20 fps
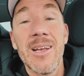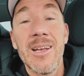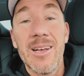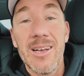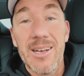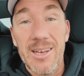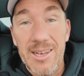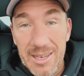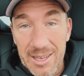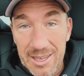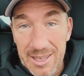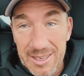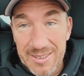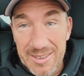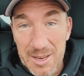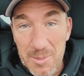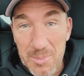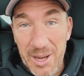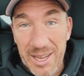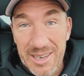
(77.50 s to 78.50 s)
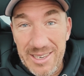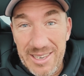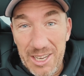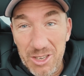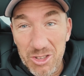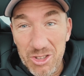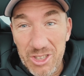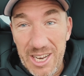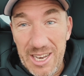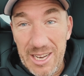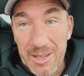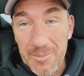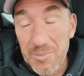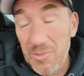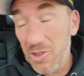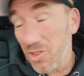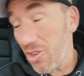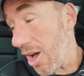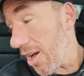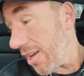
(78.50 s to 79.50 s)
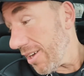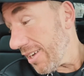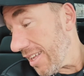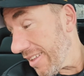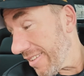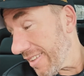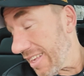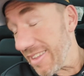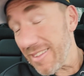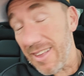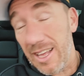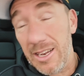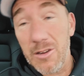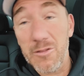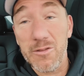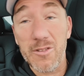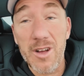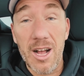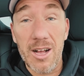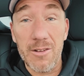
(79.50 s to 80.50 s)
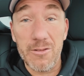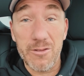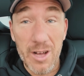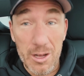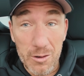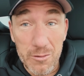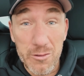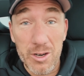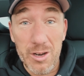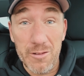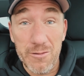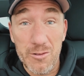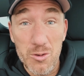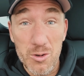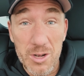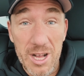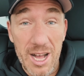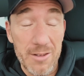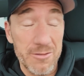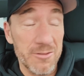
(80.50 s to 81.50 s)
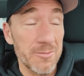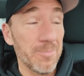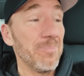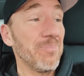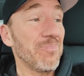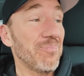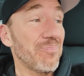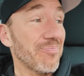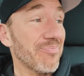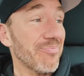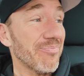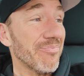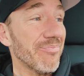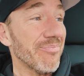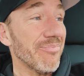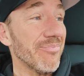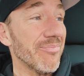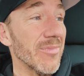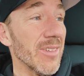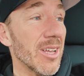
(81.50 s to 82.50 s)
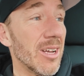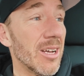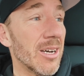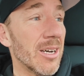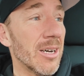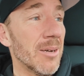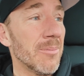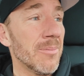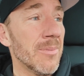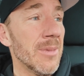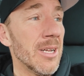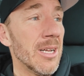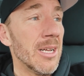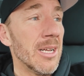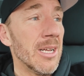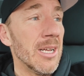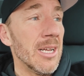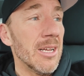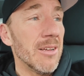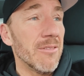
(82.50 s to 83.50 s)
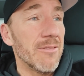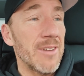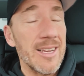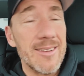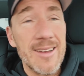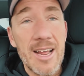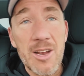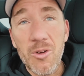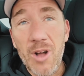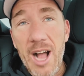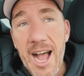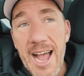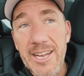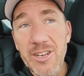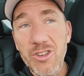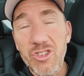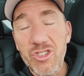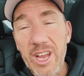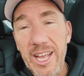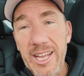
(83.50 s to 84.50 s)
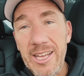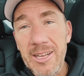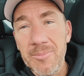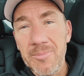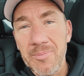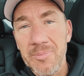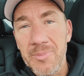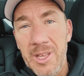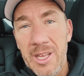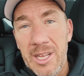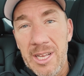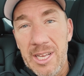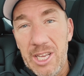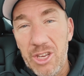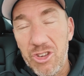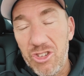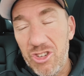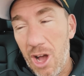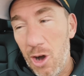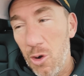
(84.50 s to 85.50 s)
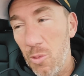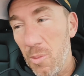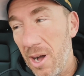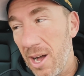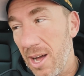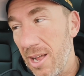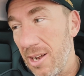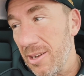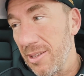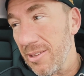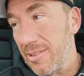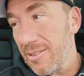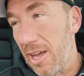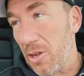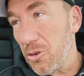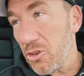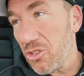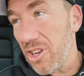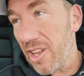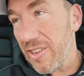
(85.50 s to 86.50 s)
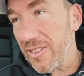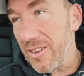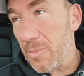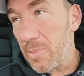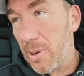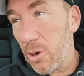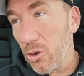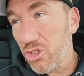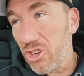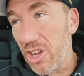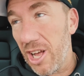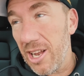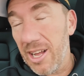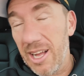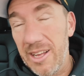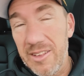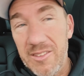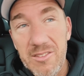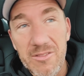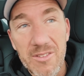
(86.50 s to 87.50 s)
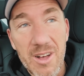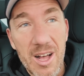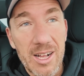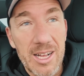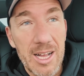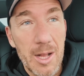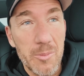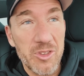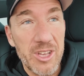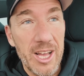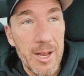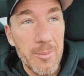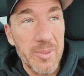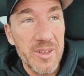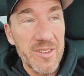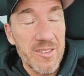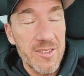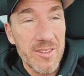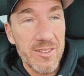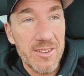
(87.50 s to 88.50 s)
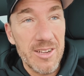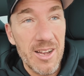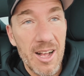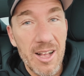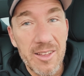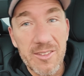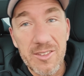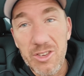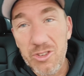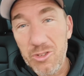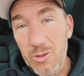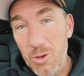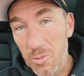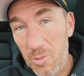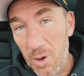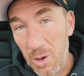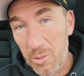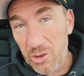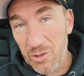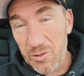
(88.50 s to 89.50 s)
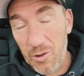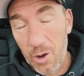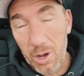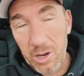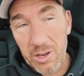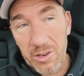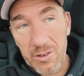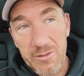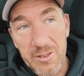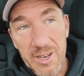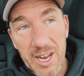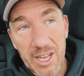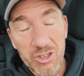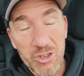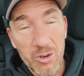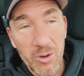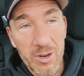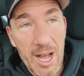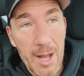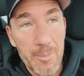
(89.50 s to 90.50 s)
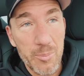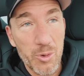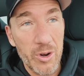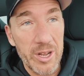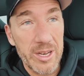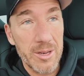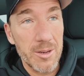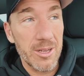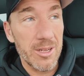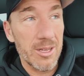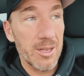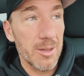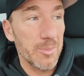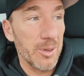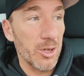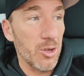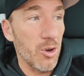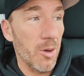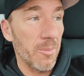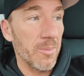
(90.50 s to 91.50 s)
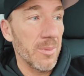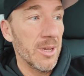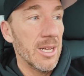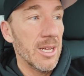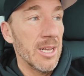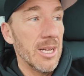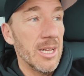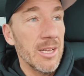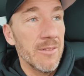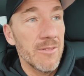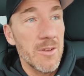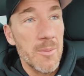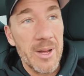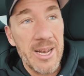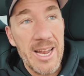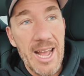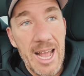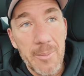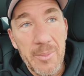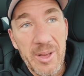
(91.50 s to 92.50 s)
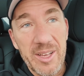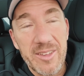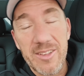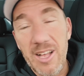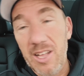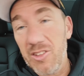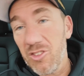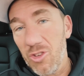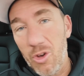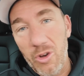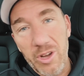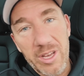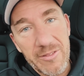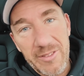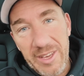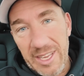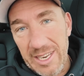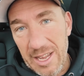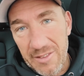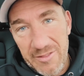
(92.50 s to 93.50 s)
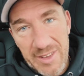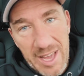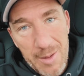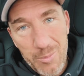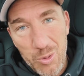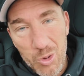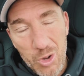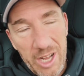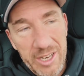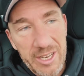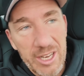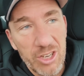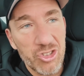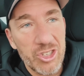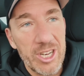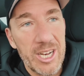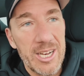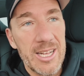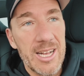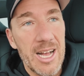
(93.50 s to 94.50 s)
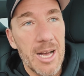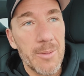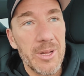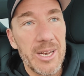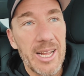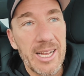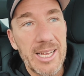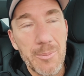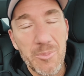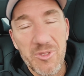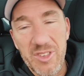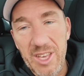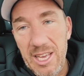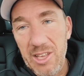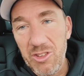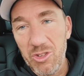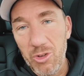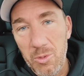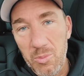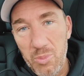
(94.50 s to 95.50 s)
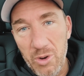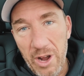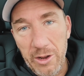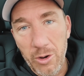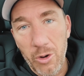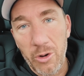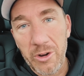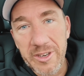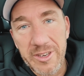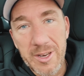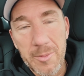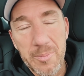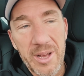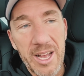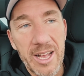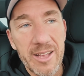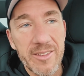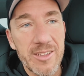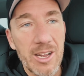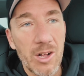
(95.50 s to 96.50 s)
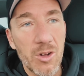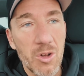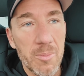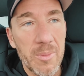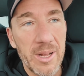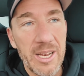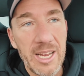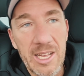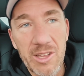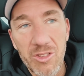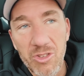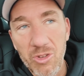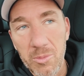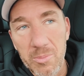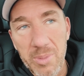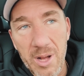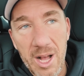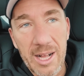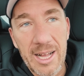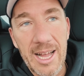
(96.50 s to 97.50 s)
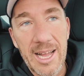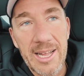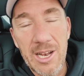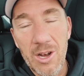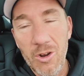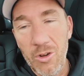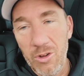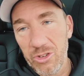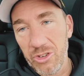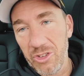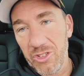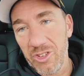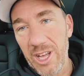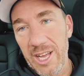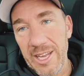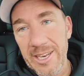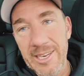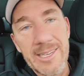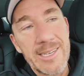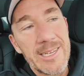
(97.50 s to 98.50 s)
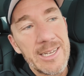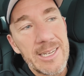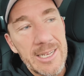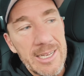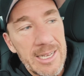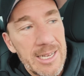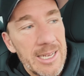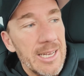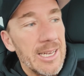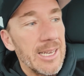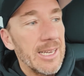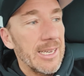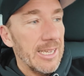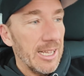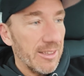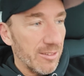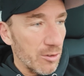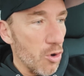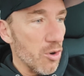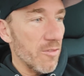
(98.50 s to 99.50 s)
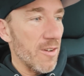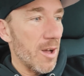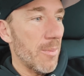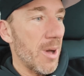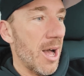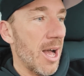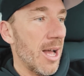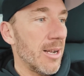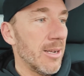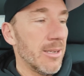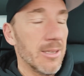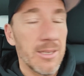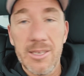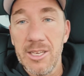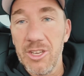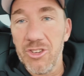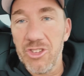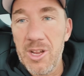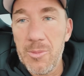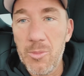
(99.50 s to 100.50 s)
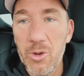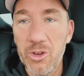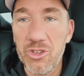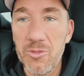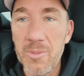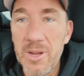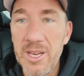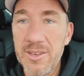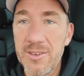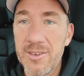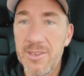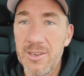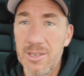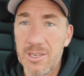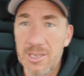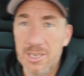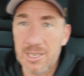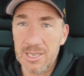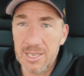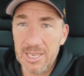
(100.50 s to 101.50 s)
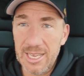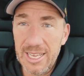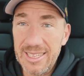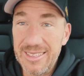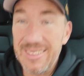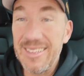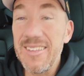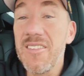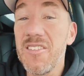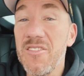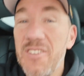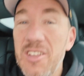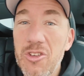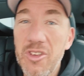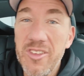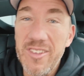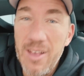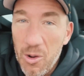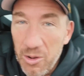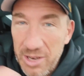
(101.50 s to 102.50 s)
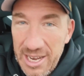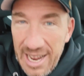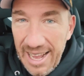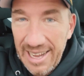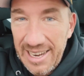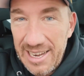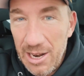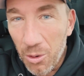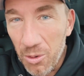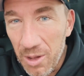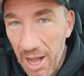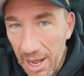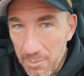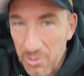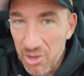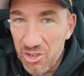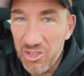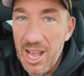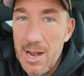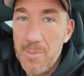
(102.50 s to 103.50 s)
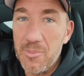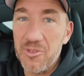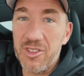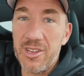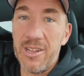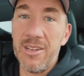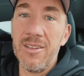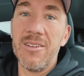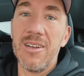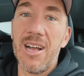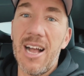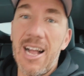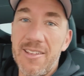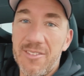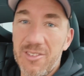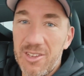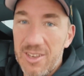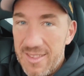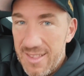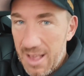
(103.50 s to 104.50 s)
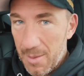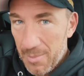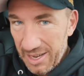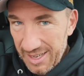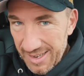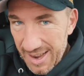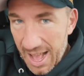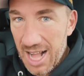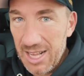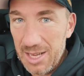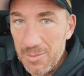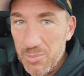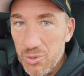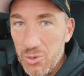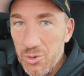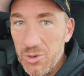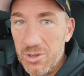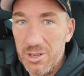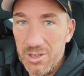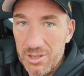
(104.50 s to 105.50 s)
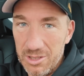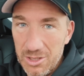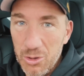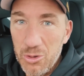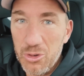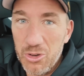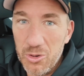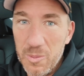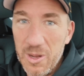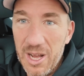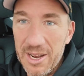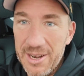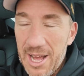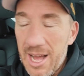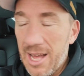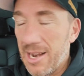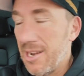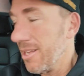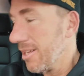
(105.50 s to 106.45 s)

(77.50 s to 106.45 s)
Äh, Tipp an der Stelle. So, jetzt geht's an den Fra Frankfurter Flughafen. Ähm, werde da noch einchecken. Ich schaue mal, dadurch, dass es eine Pauschalreise war, gab es kein Business Class. Ich gucke mal, ob ich vor Ort vielleicht noch ein Upgrade äh, bekomme. Wenn man eine Amex hat, sorry wegen der Werbung an der Stelle, aber da gibt es eh so einen Priority Pass, dann kommt man eh in so ein paar geile Launches rein. Jetzt gucken wir mal, ich nehme euch mit. Äh, dieses Video ist auch eine Erinnerung an mich selbst. Ne? Also das ist ja mein Tagebuch, YouTube-Kanal.